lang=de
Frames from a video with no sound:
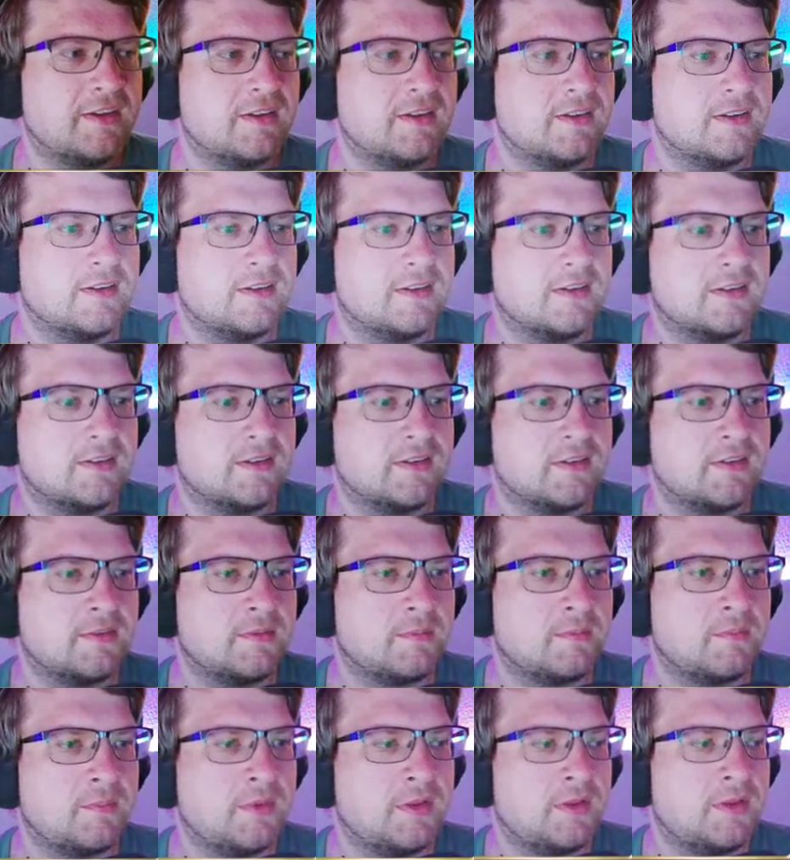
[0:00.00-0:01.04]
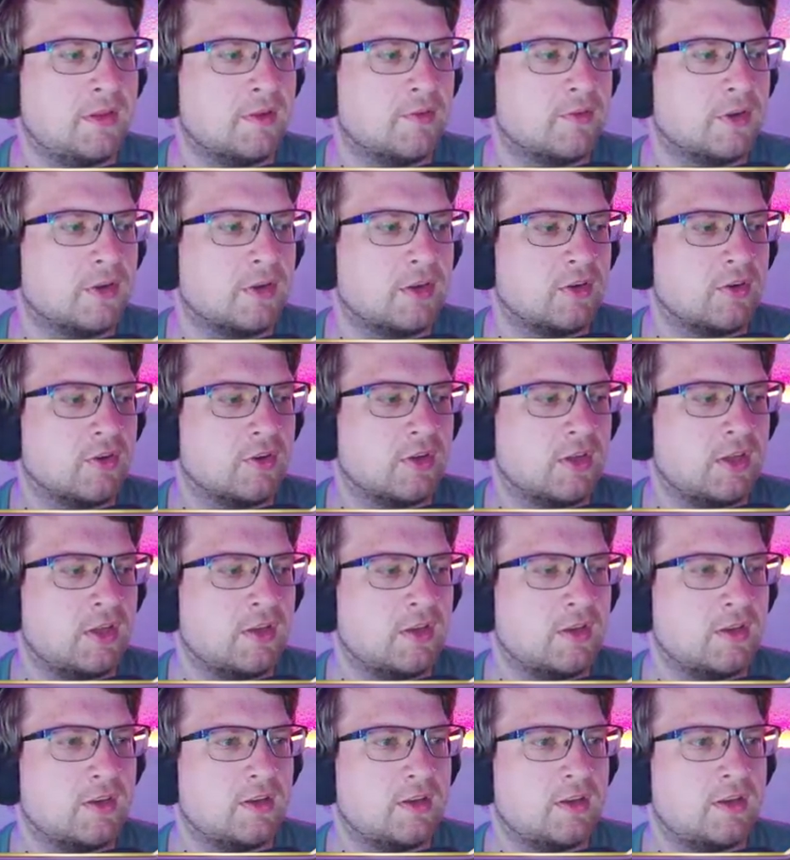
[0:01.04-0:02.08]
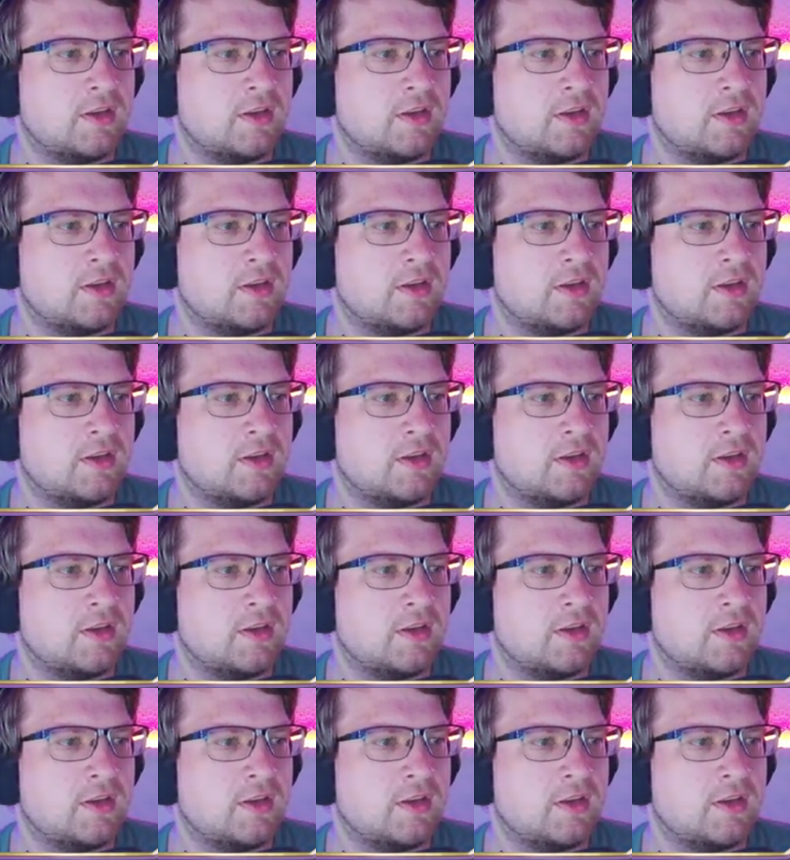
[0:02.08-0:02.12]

Wohl. Mit dir wollte ich noch reden.